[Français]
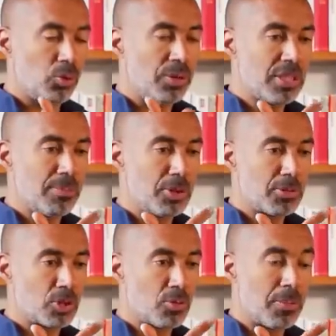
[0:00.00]
Troisièmement,
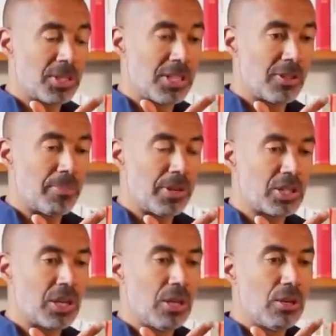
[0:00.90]
je ne comprends pas ce qui
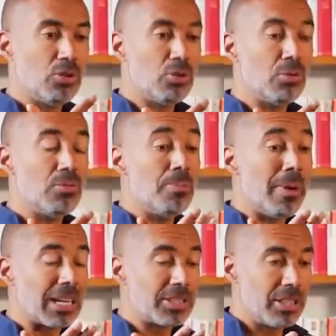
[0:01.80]
t'empêche de
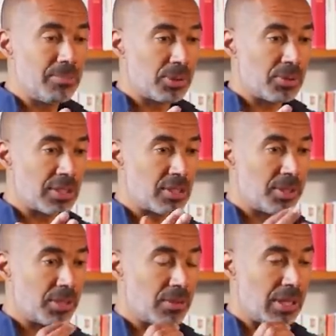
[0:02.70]
marcher, puisque ça semble
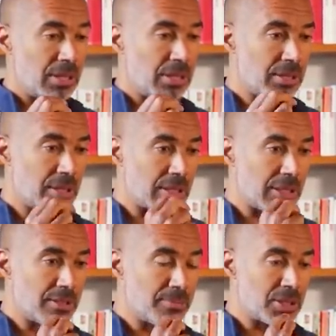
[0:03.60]
être ta, ta, ta, ta grande